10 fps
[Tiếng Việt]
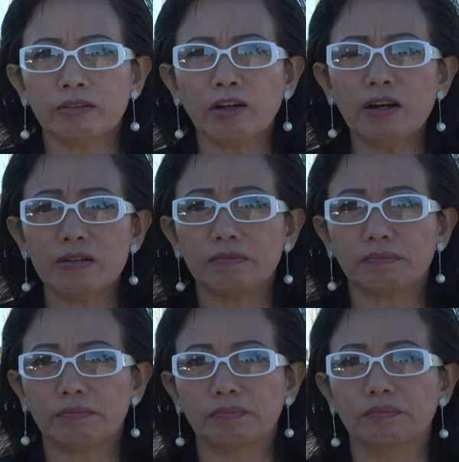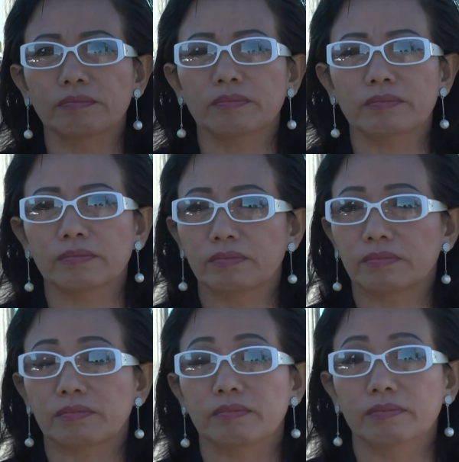Vâng ạ, thưa chị, ờ,
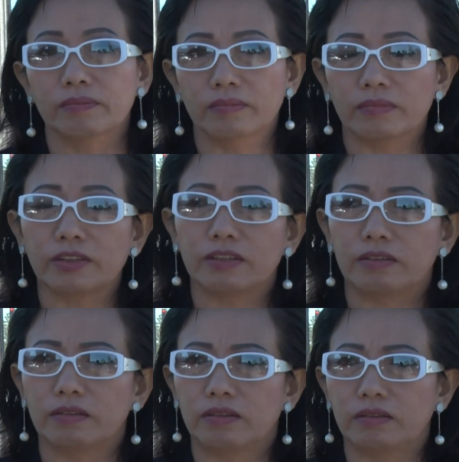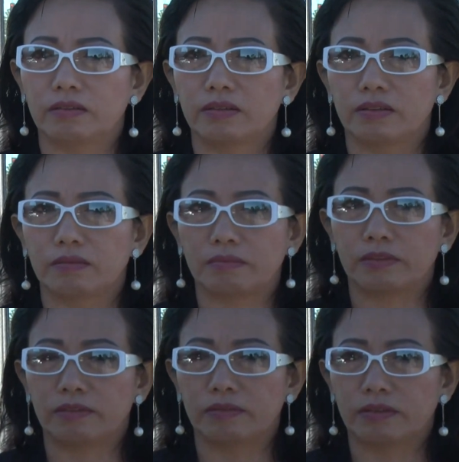à, thì ờ, ngay
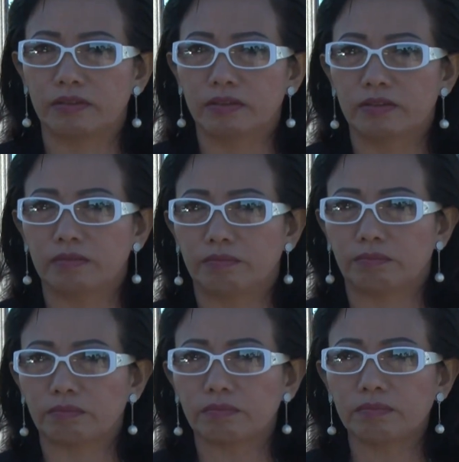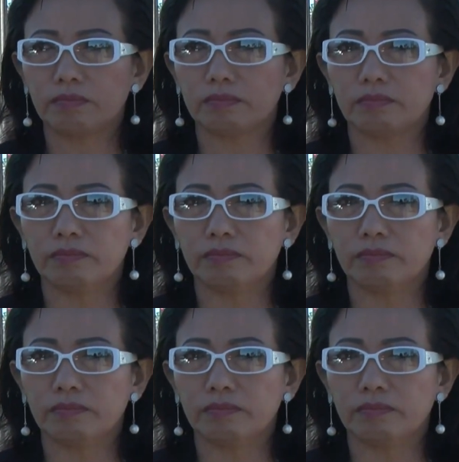cả những người mà ở